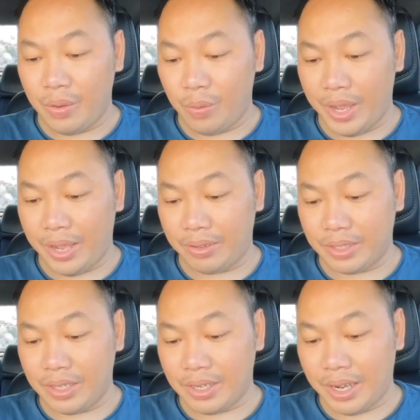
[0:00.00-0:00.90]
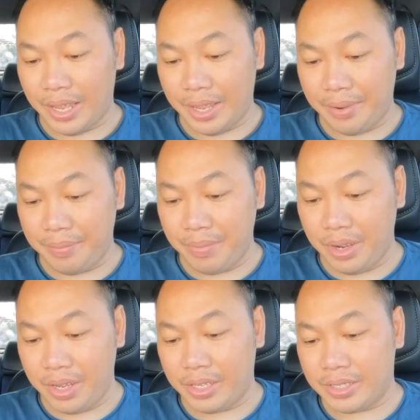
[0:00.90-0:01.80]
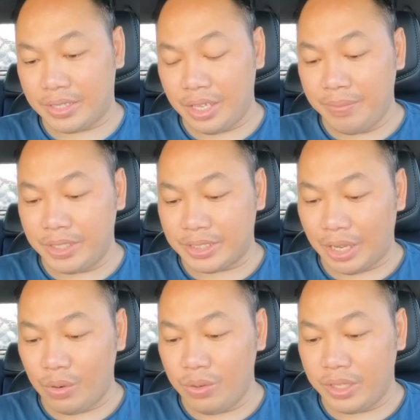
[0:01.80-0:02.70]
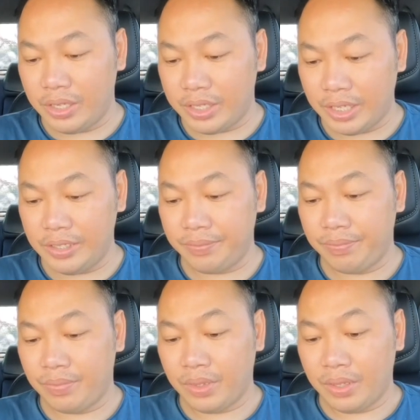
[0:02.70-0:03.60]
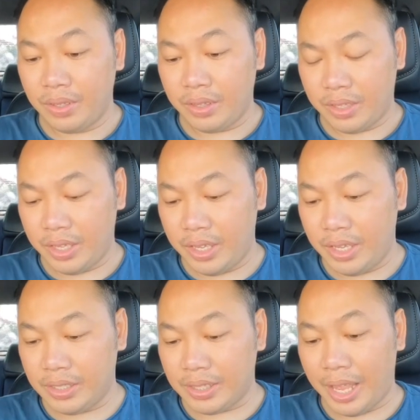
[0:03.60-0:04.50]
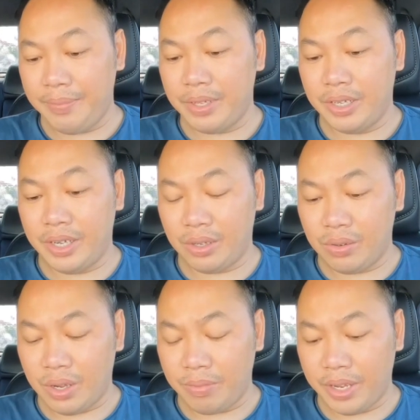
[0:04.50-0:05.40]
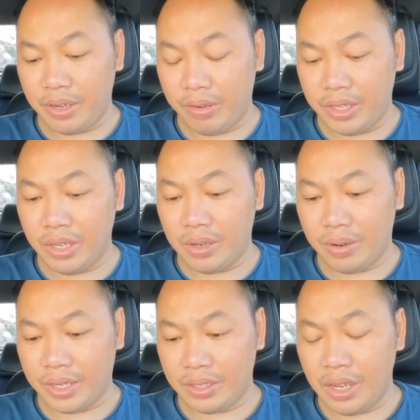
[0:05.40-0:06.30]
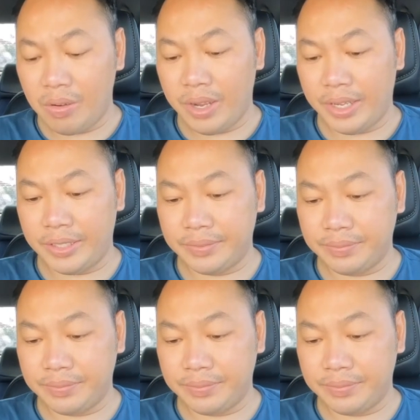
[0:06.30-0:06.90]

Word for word: Wow, tức là 10 tới 16 nhân chứng thì hết 8 người là của công an huyện Nhất Hòa, Đức Hòa.